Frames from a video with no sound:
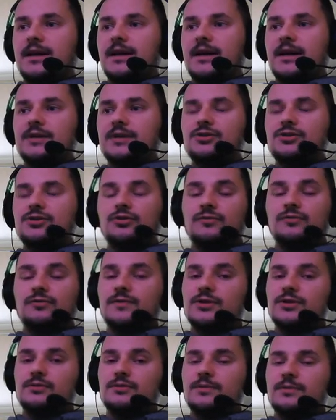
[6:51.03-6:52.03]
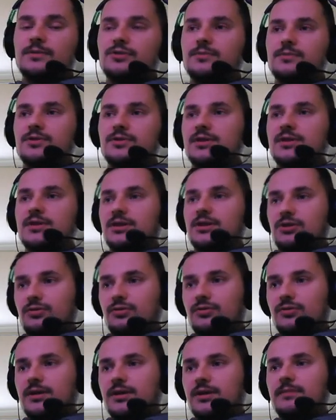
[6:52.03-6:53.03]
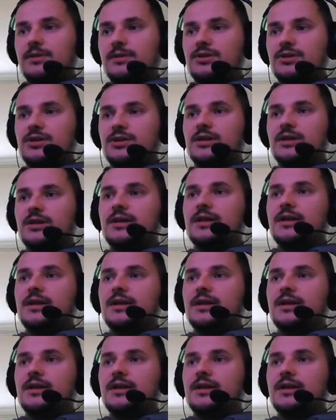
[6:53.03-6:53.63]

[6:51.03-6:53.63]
aż do 25%. Także tutaj będzie